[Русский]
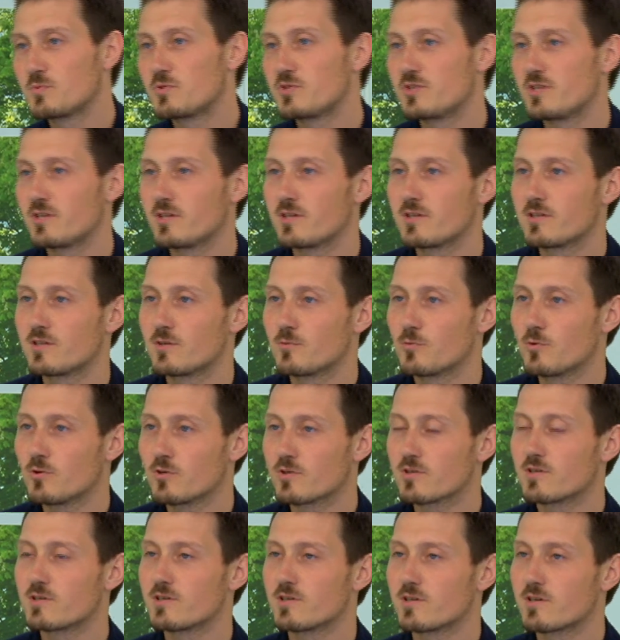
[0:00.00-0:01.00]
вообще
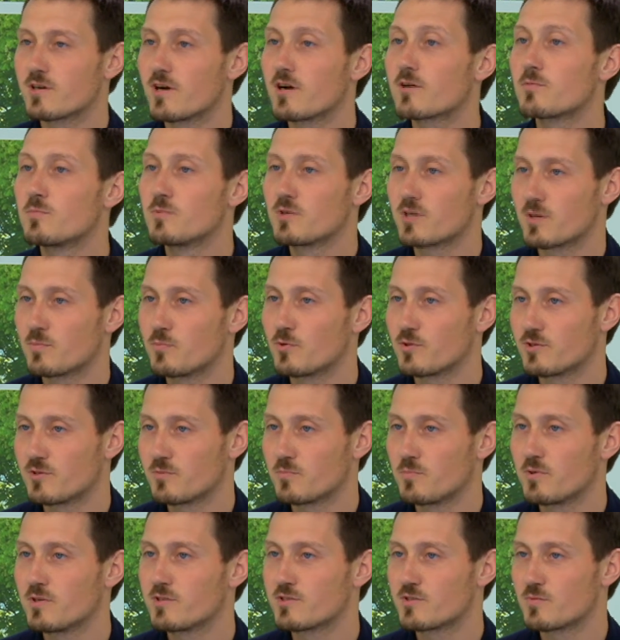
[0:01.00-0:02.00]
того, э, как мы
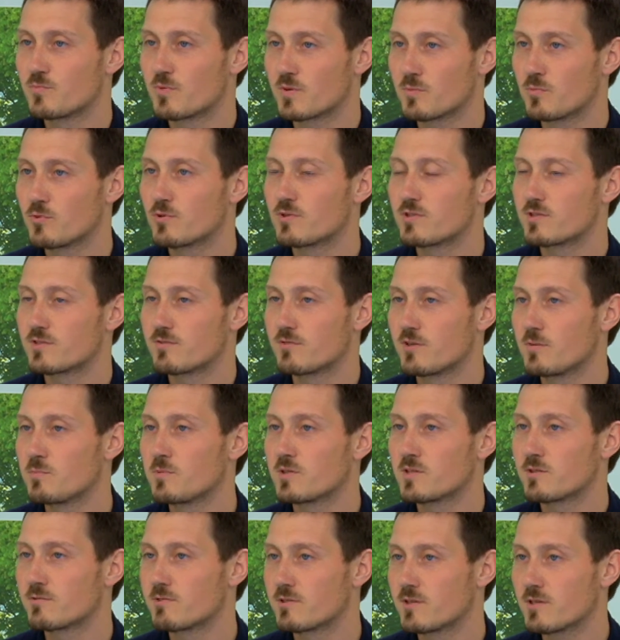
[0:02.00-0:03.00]
работаем, принцип работы
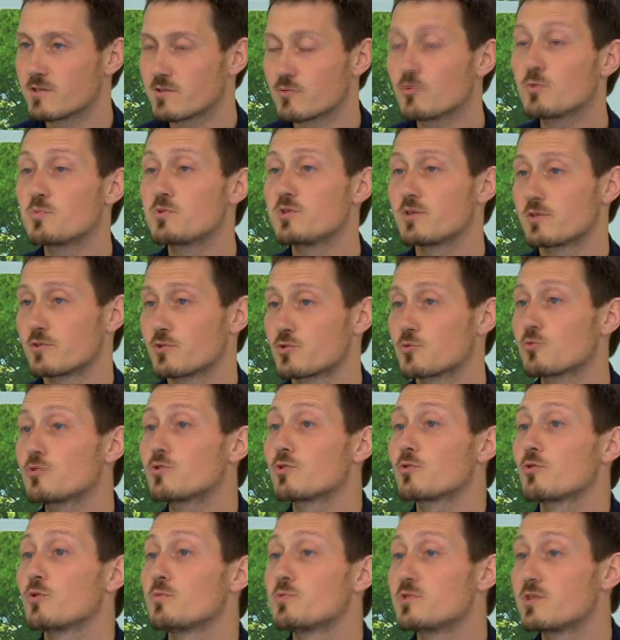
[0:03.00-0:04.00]
современного танца. Ну, вообще, что
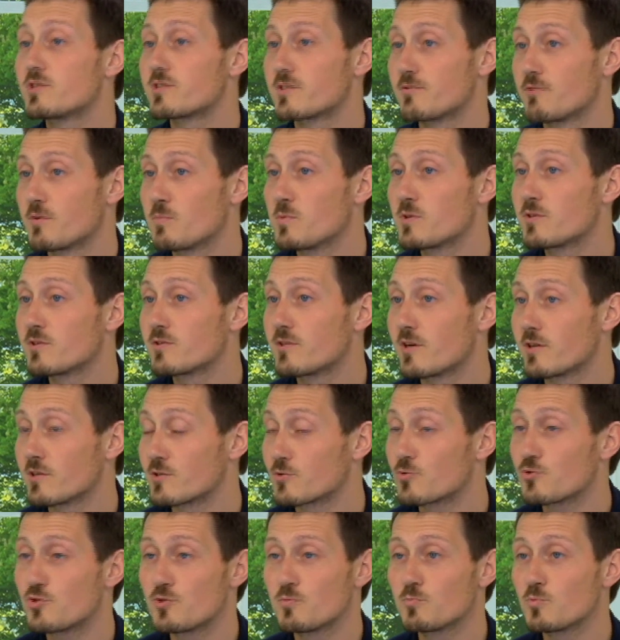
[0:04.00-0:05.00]
такое вообще современный
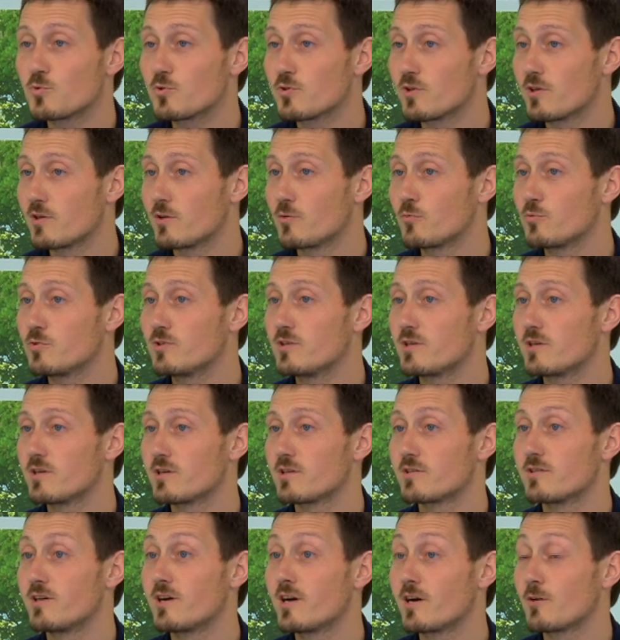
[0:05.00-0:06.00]
танец? Очень многие люди,
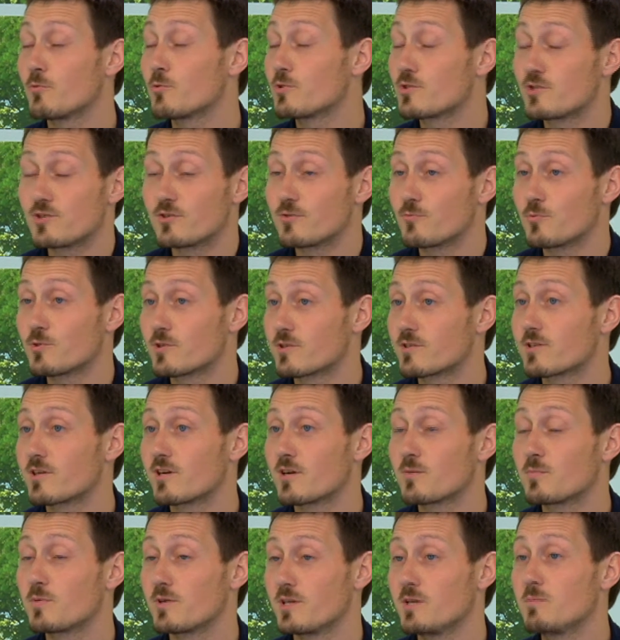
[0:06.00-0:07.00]
что да, очень, не, вот не
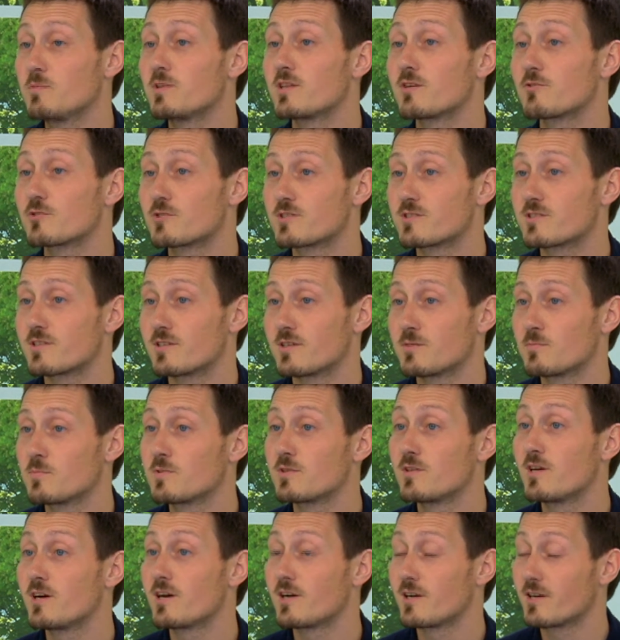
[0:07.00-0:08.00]
как бы именно вот, если
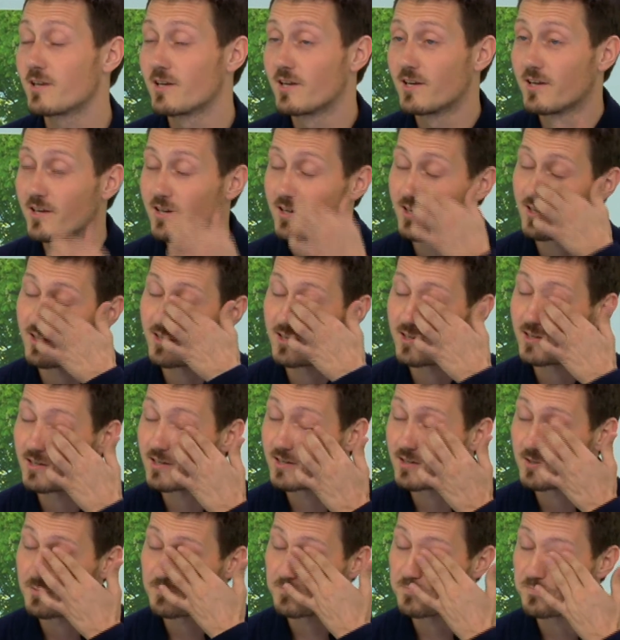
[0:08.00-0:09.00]
мы, да,
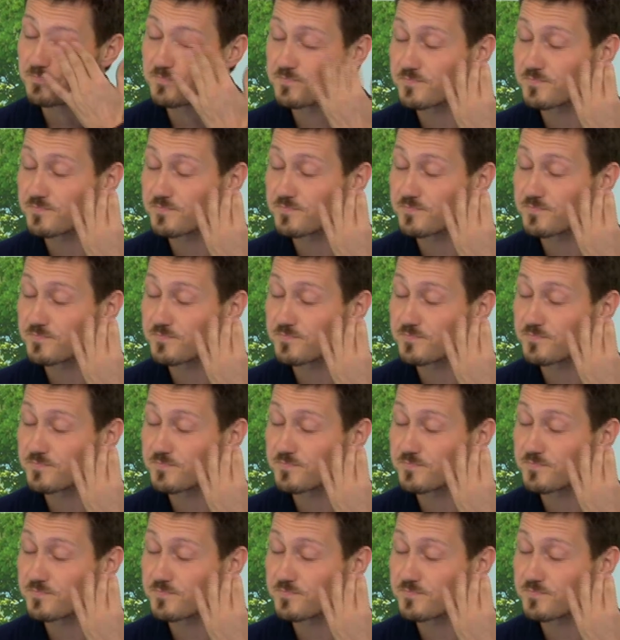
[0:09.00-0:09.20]
а,